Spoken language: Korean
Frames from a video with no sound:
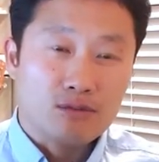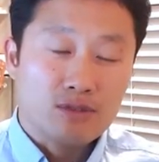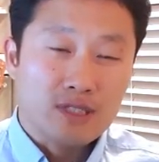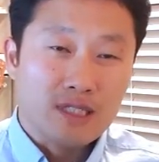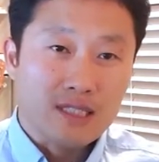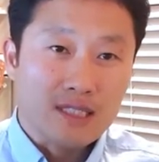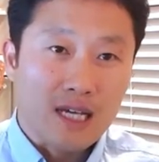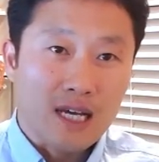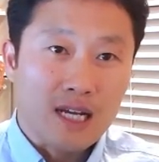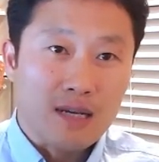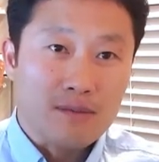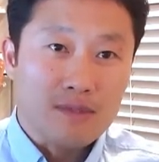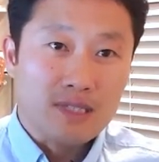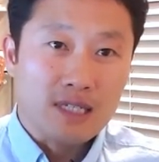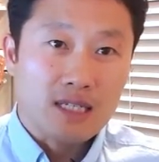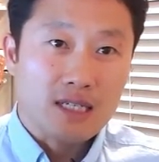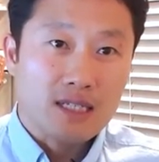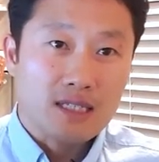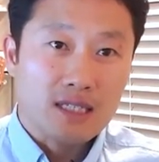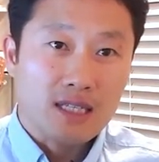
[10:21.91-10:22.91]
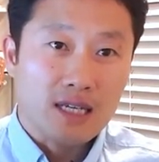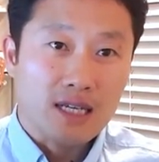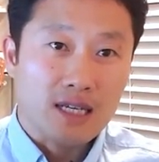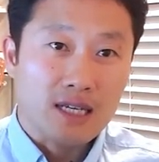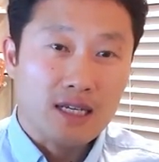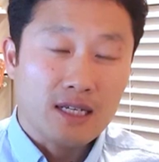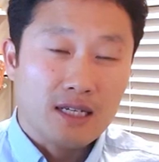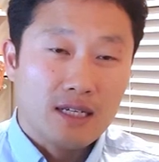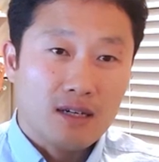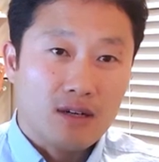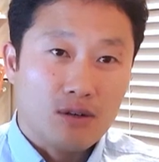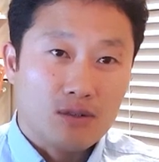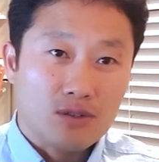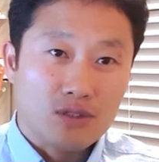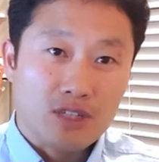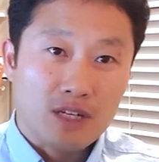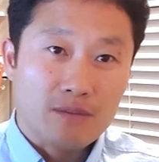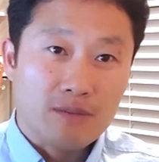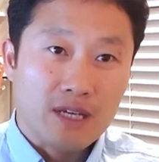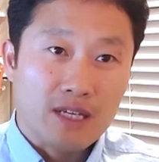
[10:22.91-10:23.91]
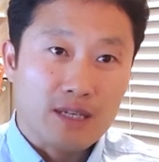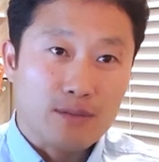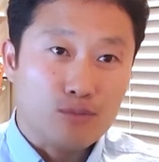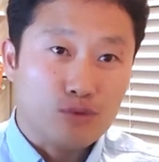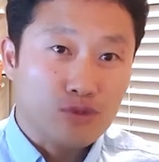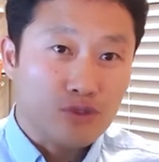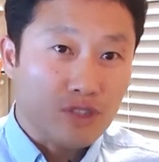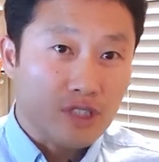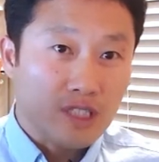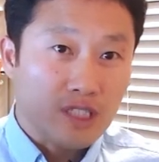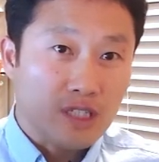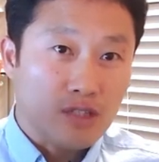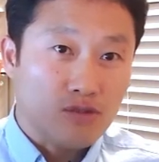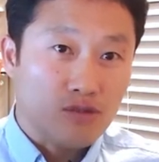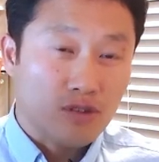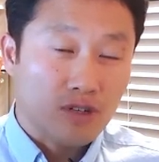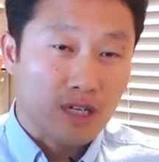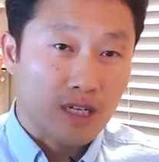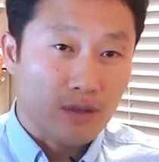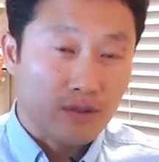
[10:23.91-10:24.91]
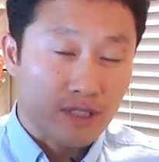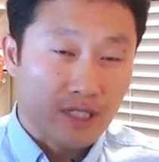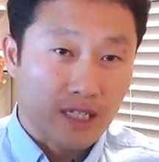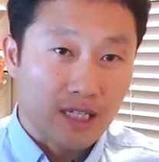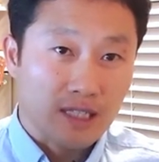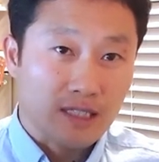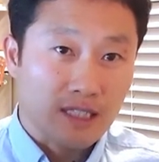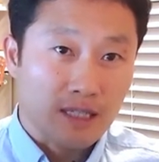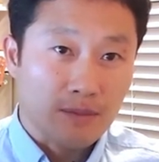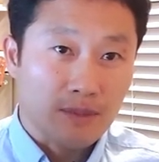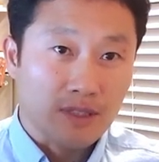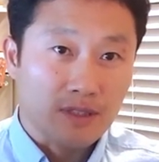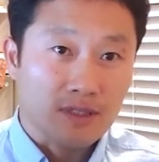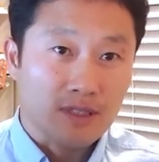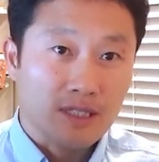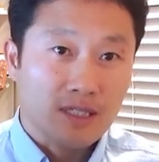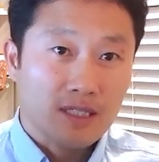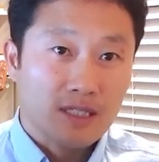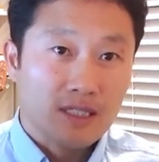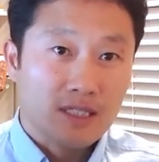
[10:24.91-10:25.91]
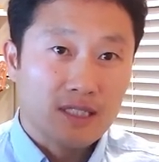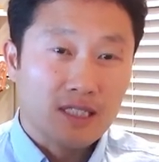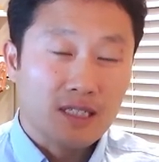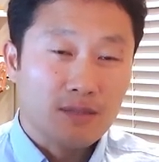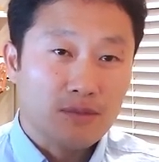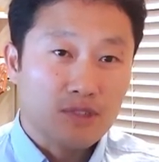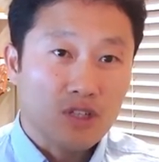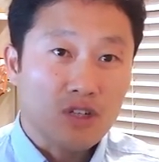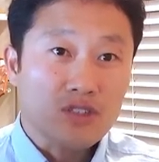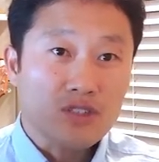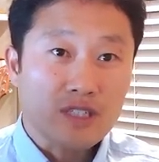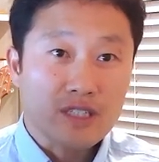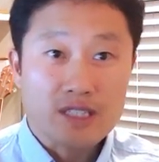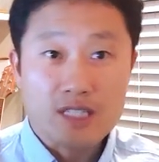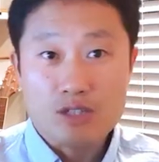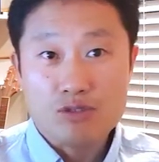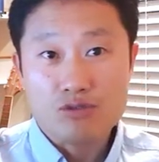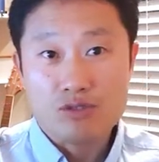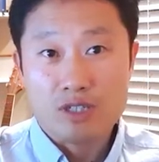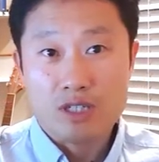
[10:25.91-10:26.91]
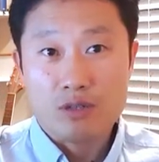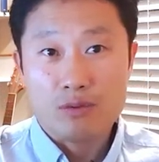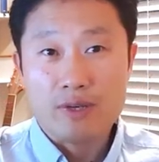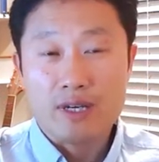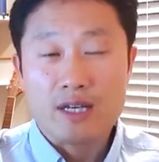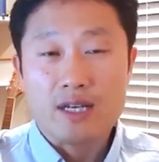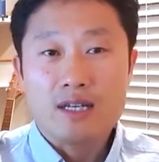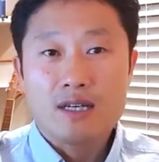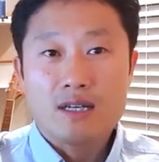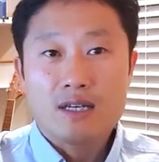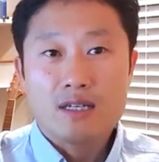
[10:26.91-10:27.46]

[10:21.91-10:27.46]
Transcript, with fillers: 우리가 사람을 사귈 때 어, 저 사람 나에게 무슨 이익을 줄 까라고 생각한다면 그 사람은 철저하게 대중이에요. 왜?